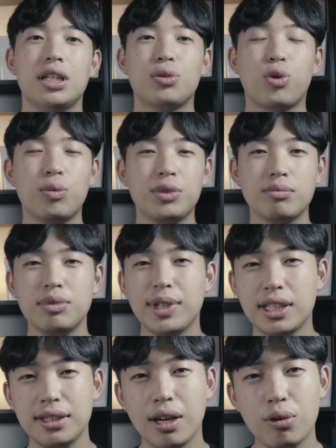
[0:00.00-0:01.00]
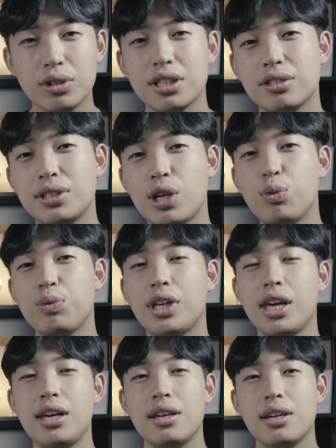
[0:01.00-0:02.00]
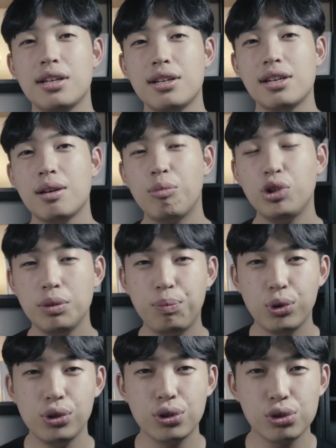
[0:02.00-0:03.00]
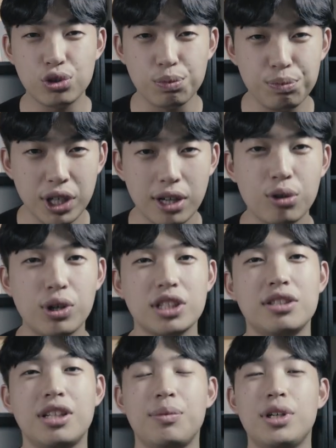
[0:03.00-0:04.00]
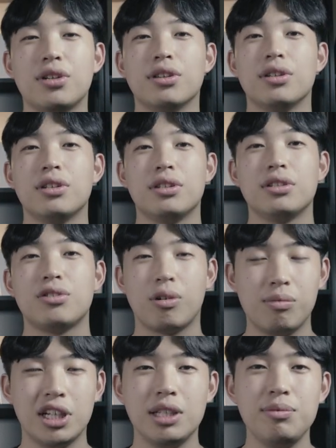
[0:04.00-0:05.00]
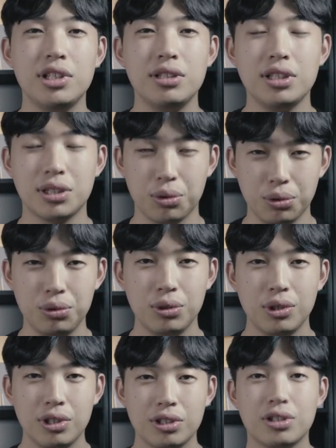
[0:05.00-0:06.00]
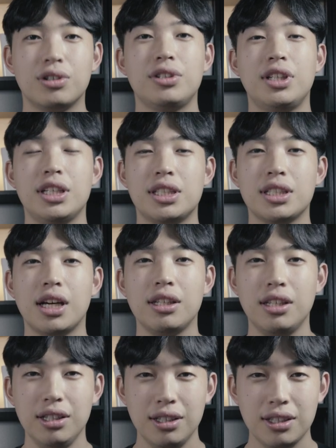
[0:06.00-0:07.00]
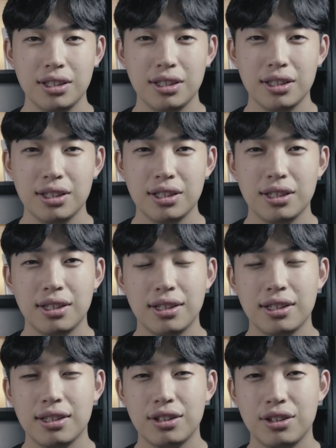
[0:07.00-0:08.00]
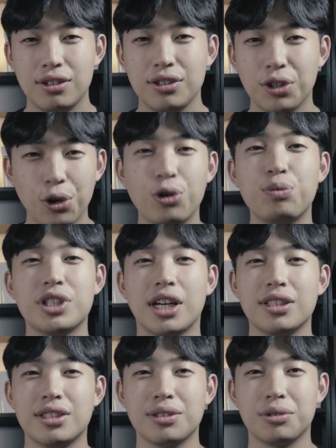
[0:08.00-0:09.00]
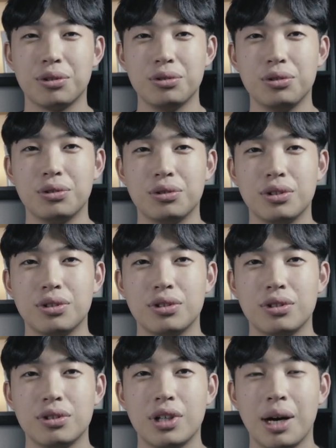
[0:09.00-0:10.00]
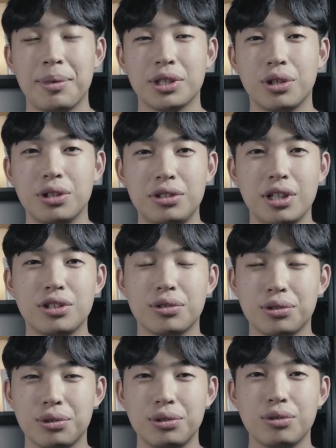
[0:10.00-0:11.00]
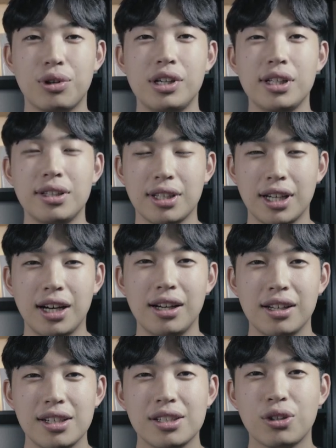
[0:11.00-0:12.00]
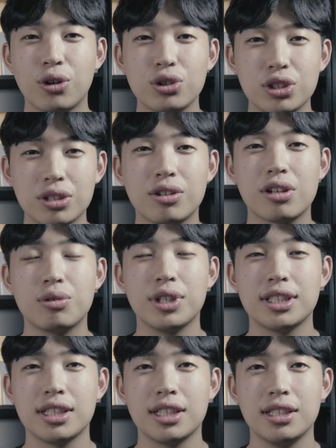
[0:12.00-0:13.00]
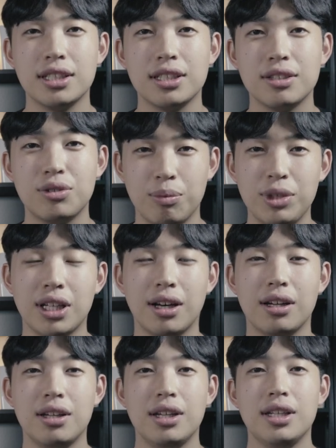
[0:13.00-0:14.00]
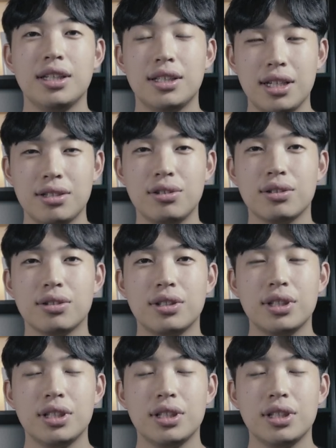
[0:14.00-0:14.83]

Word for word: 졸업작품이 끝나고 나서 새롭게 포트폴리오를 준비하려고 하신다면 정말 힘드시고 절대 시간이 여유롭지 않으실 거고 아마 절대적으로 퀄리티가 떨어질 거라고 예상이 됩니다. 그래서